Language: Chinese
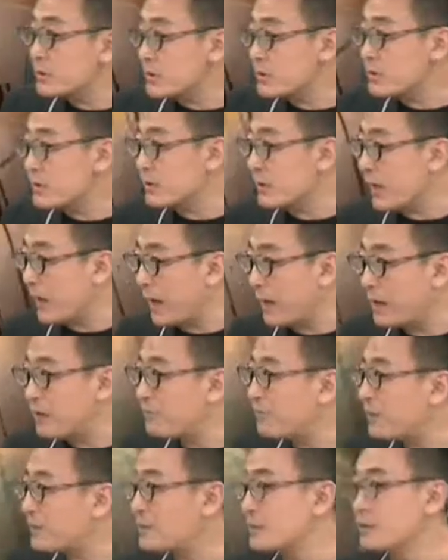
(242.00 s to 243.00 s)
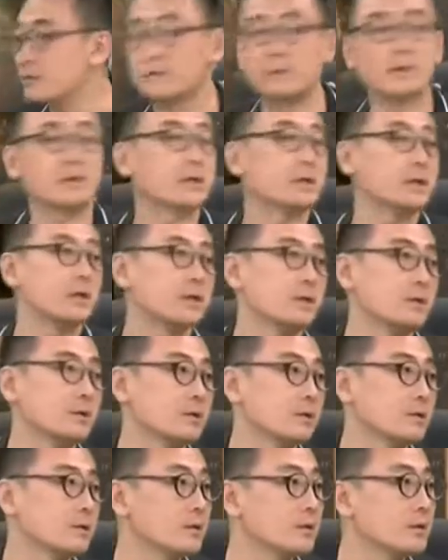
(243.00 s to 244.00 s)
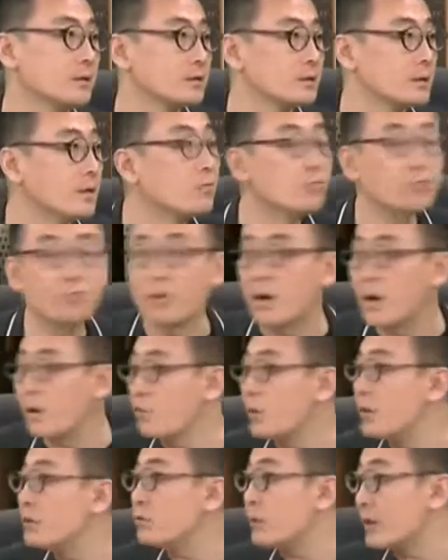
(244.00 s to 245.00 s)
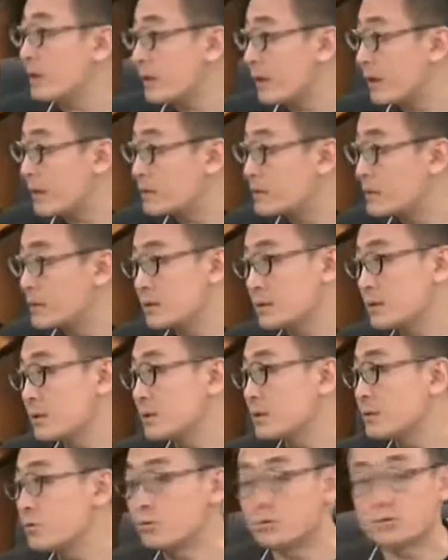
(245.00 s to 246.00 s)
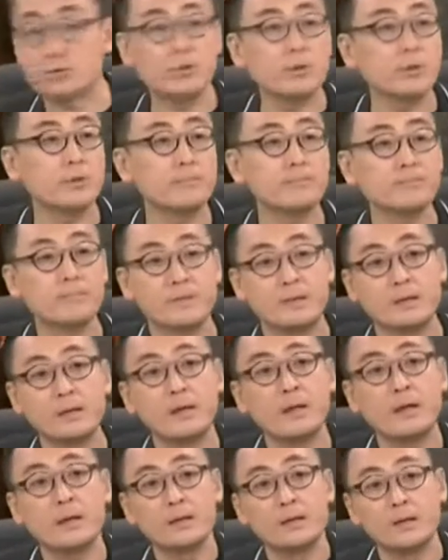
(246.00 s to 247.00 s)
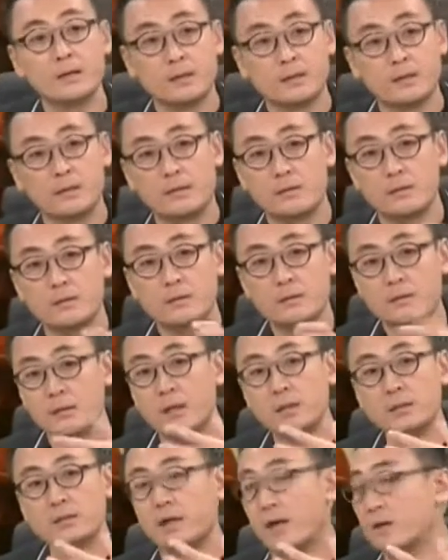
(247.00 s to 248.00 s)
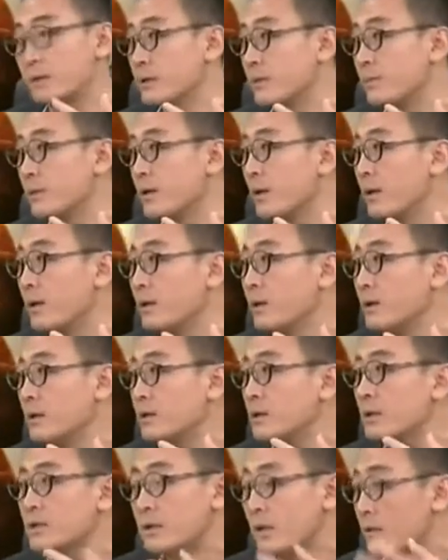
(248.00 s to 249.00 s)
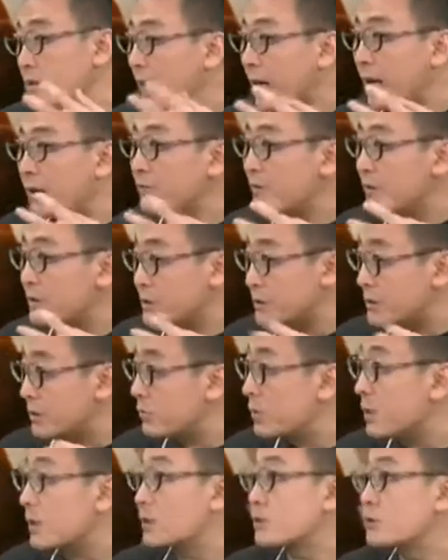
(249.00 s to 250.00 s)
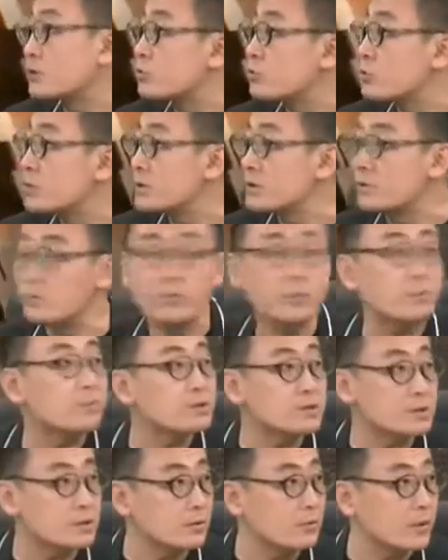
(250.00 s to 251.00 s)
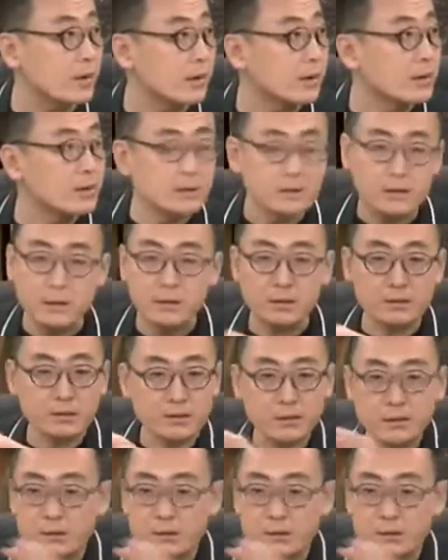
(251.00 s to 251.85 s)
说，人家台湾的这个一个人物啊，官员呐，这个这个就是说，你看他讲什么呢？他讲台湾的情况很熟悉，我不奇怪。他当